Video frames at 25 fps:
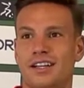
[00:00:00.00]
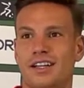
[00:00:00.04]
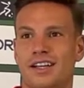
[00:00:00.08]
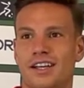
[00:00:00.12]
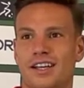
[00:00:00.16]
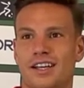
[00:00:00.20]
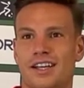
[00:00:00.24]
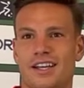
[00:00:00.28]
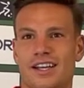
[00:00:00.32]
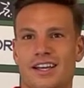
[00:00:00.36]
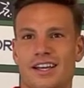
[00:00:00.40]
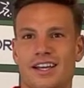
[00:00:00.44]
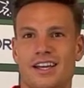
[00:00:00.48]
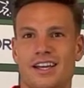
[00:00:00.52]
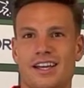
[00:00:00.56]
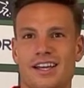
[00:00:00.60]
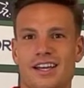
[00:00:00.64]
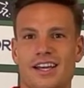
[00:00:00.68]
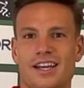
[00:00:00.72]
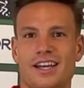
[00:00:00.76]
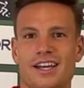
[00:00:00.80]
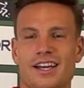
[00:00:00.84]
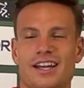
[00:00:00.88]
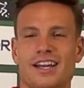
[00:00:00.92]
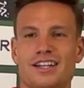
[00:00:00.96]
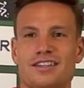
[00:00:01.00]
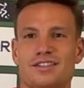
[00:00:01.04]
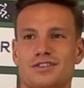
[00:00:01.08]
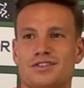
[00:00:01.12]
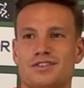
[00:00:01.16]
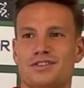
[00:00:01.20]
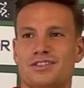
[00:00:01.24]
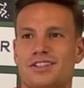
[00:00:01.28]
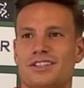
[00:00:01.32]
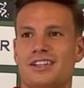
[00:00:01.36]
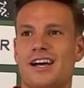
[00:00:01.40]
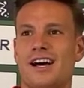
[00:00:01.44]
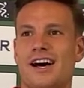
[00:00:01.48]
E la
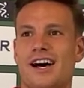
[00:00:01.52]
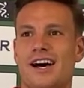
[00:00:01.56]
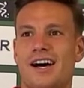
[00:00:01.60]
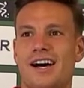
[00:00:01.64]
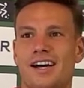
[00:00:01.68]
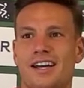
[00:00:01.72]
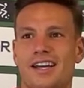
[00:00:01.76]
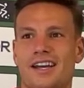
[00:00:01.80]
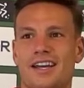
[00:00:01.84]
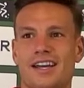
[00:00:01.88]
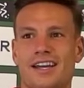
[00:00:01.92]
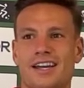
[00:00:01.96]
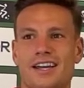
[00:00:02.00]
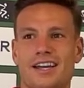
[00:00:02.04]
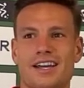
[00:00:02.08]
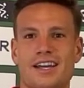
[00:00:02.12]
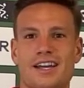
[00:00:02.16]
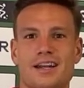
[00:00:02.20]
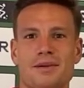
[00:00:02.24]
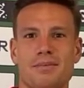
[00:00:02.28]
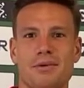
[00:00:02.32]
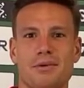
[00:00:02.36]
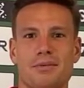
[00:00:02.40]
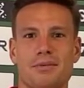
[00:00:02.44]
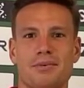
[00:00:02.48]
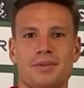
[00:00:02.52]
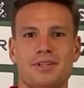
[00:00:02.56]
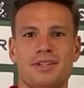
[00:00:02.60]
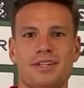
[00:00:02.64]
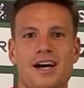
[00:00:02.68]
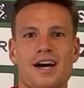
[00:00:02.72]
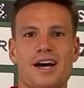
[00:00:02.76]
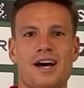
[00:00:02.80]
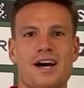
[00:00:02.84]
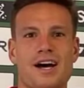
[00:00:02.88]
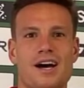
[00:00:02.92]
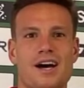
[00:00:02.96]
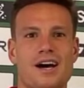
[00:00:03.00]
società e la
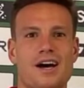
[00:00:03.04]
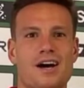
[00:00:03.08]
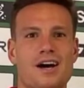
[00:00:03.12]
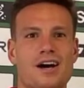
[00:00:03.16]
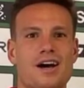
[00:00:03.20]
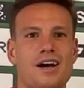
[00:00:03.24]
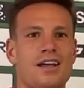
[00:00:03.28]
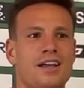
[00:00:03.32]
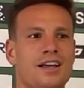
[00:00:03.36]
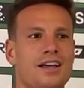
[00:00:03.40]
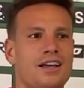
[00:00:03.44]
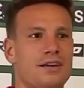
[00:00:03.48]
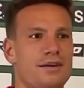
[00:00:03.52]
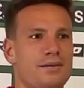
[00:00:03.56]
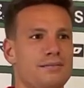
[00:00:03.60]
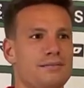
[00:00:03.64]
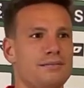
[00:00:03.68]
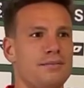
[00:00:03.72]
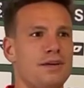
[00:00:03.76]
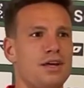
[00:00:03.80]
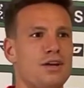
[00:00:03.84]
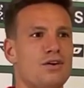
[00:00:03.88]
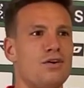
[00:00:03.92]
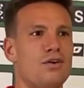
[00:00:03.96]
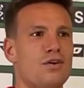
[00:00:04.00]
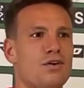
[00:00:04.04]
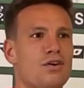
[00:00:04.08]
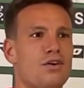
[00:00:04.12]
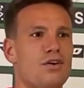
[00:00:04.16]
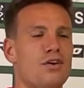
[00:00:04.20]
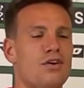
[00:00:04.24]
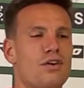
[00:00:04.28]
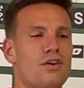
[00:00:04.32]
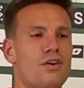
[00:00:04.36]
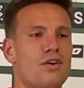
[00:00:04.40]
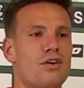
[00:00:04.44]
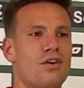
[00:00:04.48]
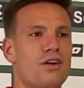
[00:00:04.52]
proprietà mi
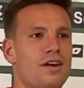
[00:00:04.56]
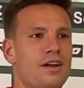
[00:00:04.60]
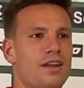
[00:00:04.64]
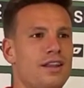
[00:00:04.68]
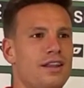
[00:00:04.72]
hanno,